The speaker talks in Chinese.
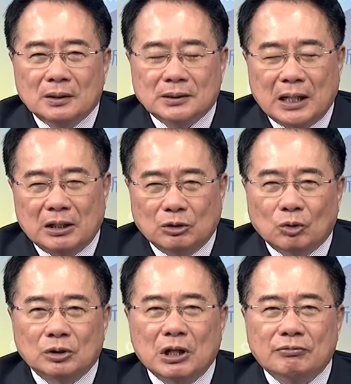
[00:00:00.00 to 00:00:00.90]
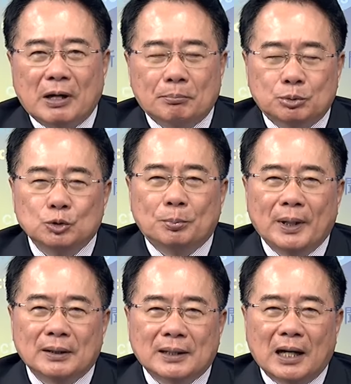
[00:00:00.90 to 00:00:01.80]
在很多地方普
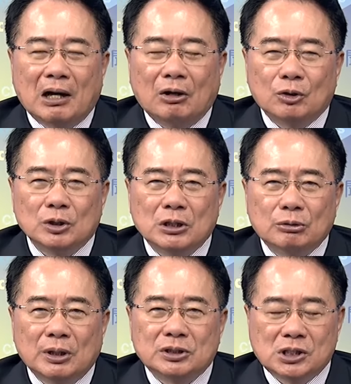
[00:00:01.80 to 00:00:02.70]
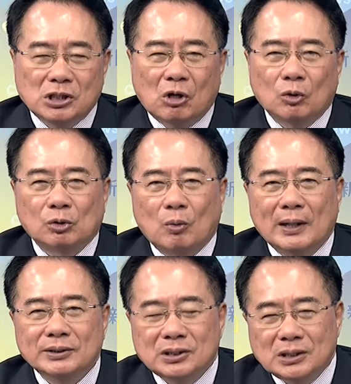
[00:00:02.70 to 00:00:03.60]
遍，刚好又因为气候的
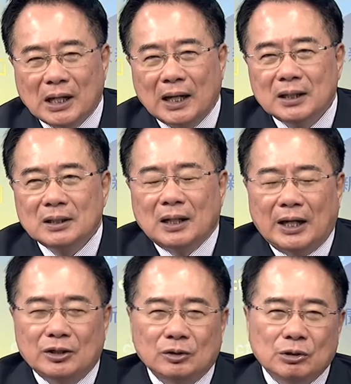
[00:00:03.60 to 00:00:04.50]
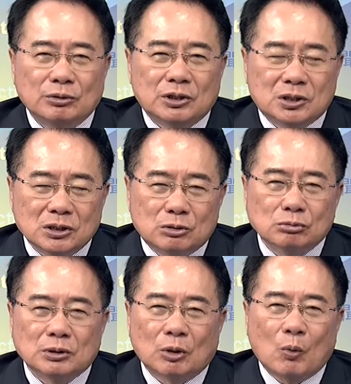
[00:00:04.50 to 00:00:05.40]
关系啊，嗯，还有因为制
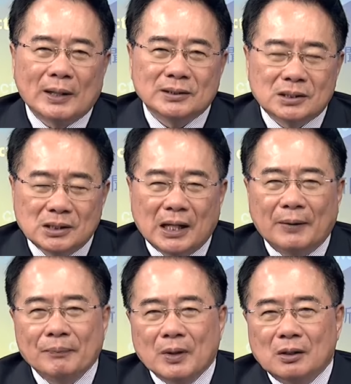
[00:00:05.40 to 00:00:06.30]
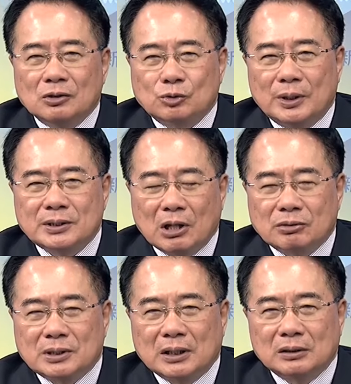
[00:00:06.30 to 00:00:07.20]
度的关系啊，所以造
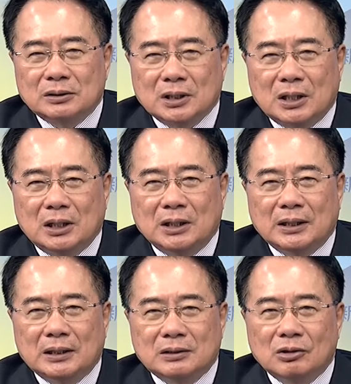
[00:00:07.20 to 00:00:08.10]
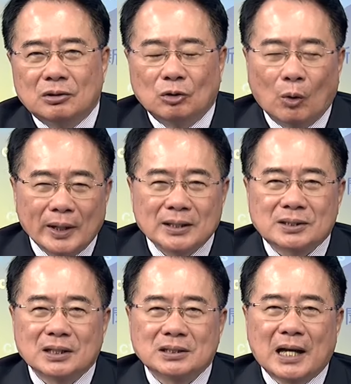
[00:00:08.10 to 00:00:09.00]
成这个农业
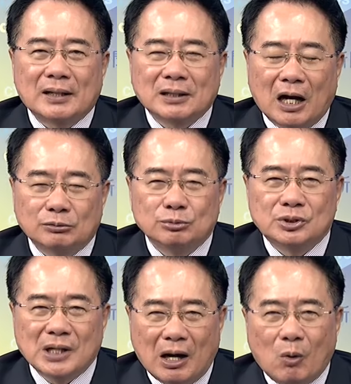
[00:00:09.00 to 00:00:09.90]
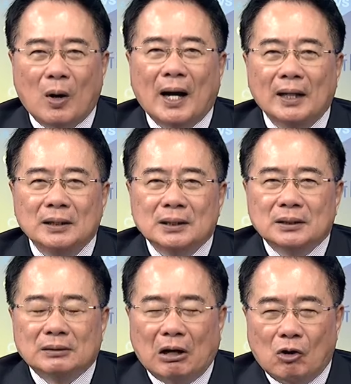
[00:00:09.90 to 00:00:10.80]
生产大幅下滑，
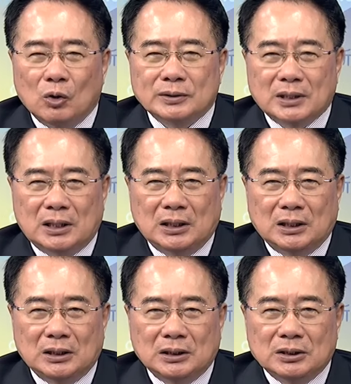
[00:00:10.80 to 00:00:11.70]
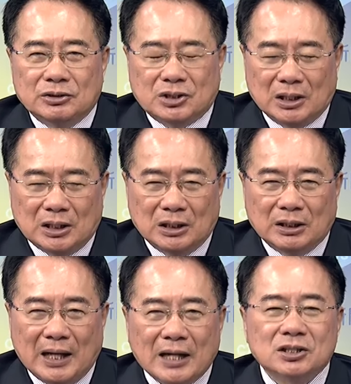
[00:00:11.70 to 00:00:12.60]
然后这个整个
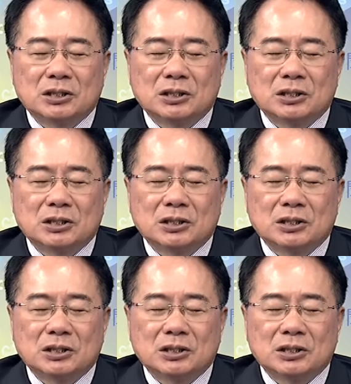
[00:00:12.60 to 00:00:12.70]
粮食